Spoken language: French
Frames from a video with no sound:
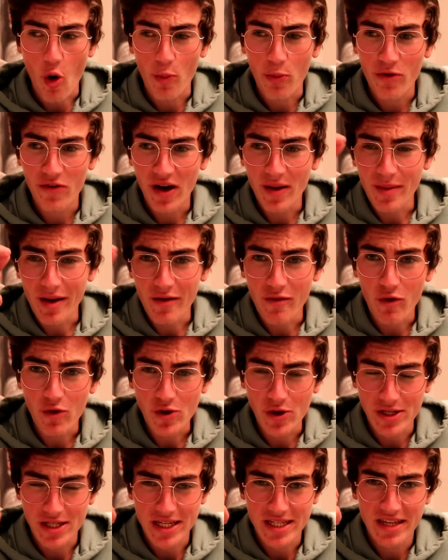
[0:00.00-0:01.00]
On peut vraiment voir
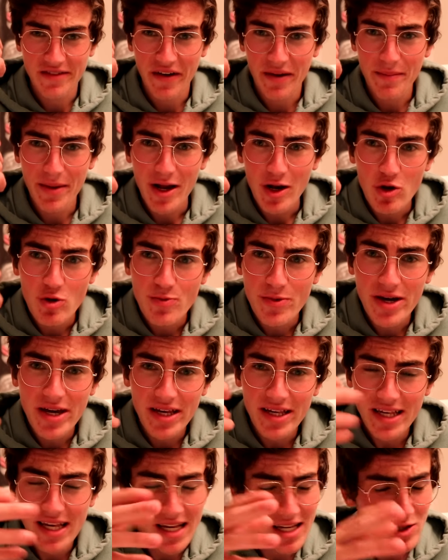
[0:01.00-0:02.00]
que ça s'est vraiment
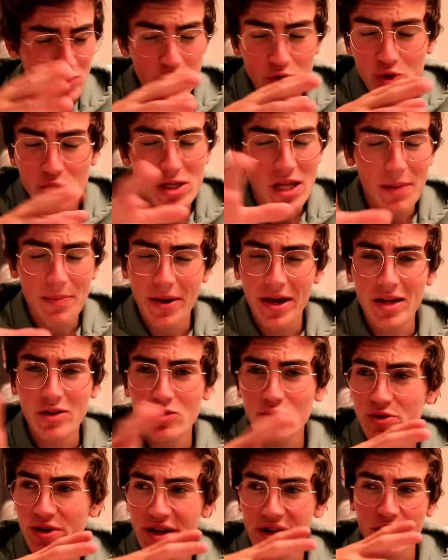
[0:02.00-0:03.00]
allumé tout de suite après,
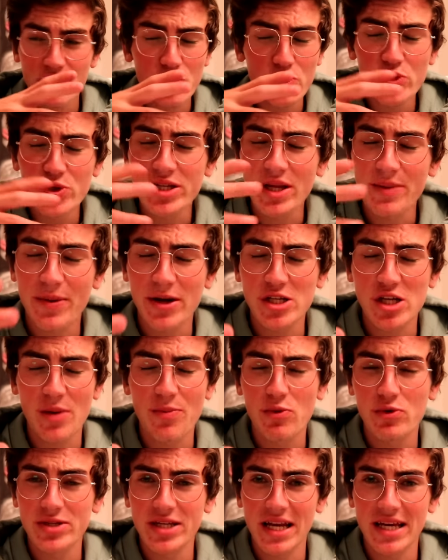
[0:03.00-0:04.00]
tout de suite après que j'ai
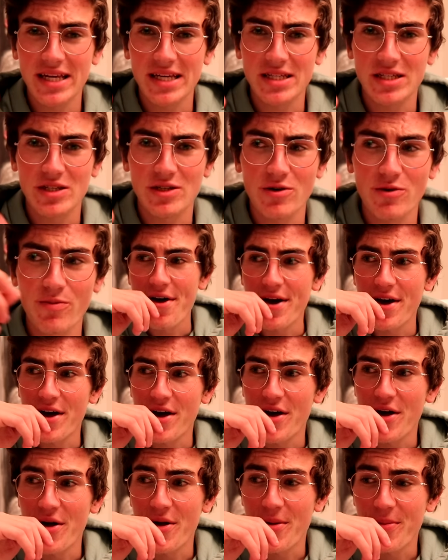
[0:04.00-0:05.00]
posé la question.
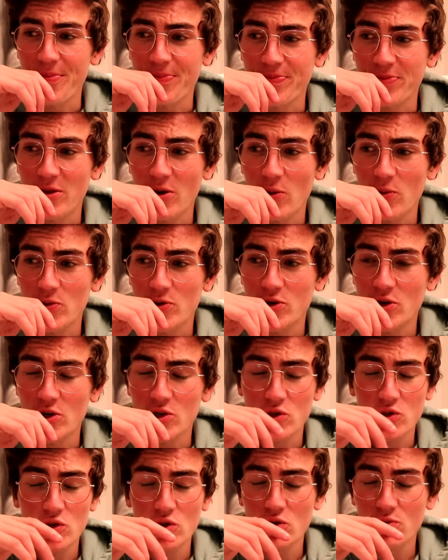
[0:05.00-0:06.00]
Euh, donc
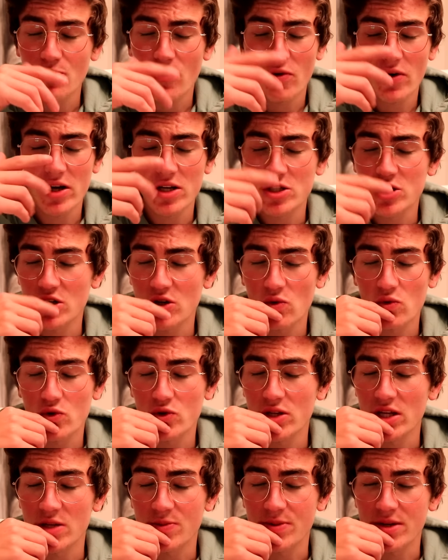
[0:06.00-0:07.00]
ça pour vrai j'ai
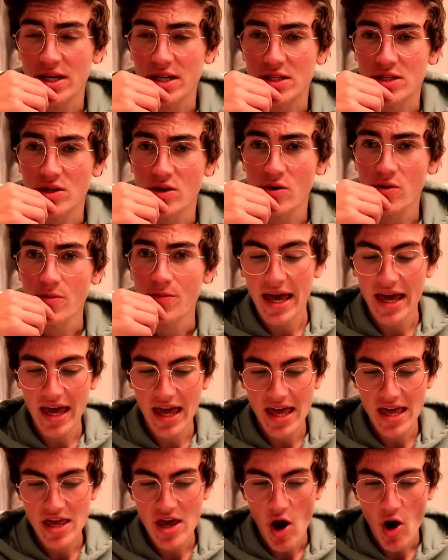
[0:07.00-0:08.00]
aucune explication.
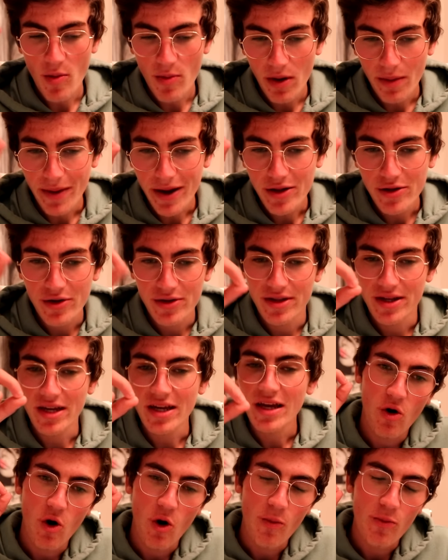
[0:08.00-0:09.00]
Et il y a un moment
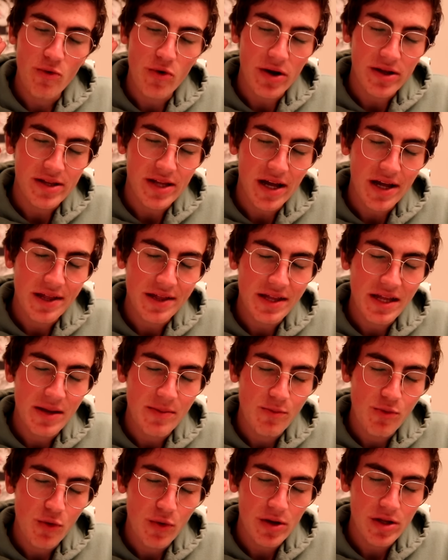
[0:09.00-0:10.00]
donné, on peut entendre des
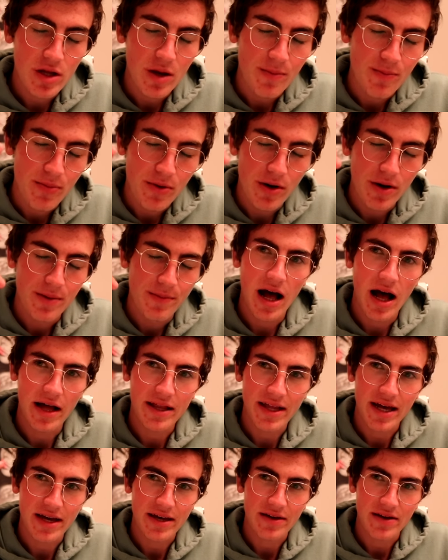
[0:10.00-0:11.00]
bruits de pas
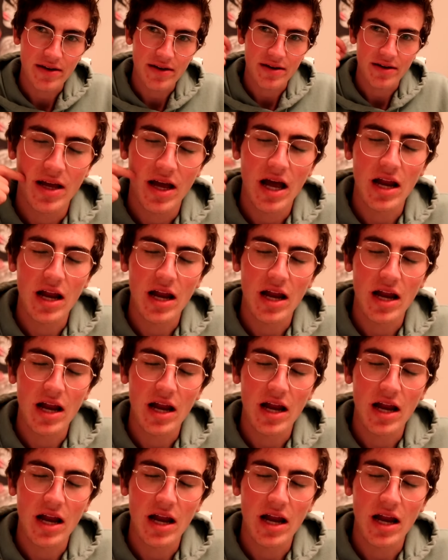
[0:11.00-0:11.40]
en arrière.